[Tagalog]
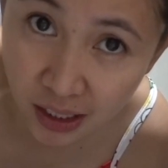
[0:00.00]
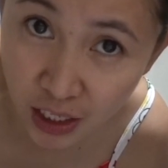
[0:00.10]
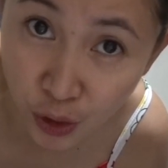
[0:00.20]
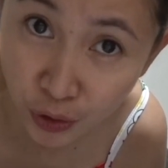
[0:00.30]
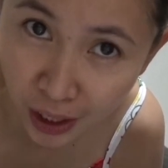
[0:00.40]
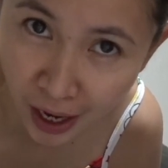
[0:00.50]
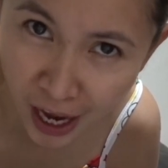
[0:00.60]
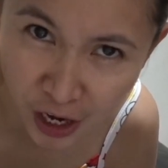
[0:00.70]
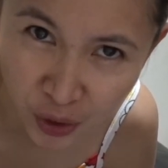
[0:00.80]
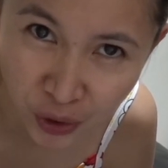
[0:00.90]
Hindi ako
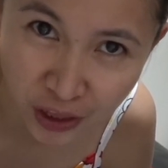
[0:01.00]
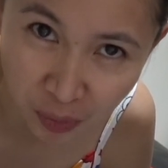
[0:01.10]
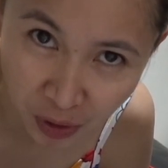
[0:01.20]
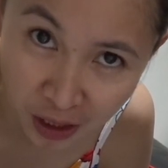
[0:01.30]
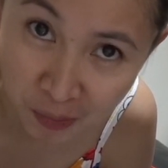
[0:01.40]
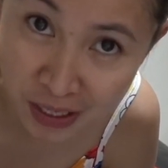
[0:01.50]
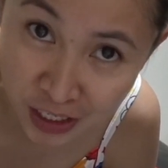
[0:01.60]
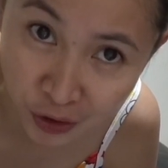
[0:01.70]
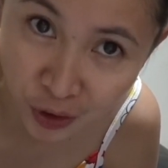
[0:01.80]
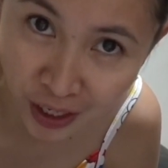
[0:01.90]
naka-aircon. Tipid-tipid
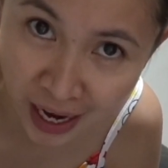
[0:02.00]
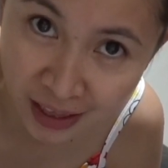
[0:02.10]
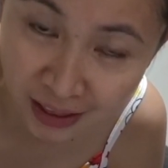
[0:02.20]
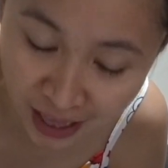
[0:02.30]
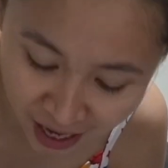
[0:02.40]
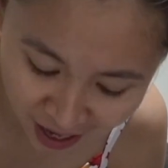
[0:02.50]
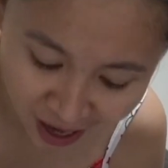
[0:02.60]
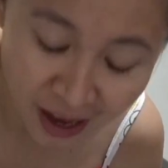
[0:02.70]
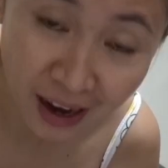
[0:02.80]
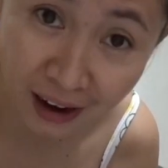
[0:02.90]
sa kuryente.
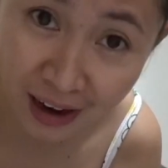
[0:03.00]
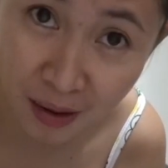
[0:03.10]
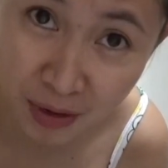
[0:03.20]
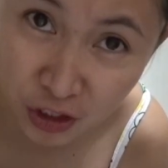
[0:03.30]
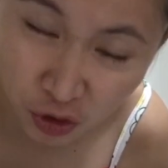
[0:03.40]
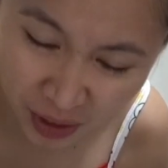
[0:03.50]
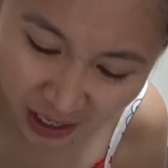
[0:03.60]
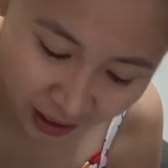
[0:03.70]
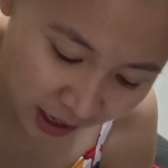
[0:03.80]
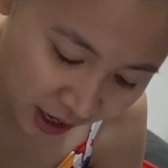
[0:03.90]
Kaya medyo may
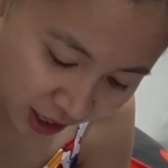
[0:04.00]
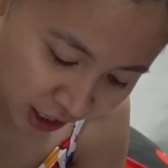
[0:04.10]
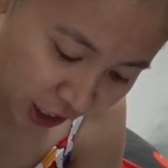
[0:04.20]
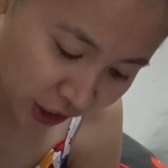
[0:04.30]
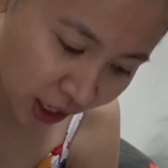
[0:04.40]
naririnig kayo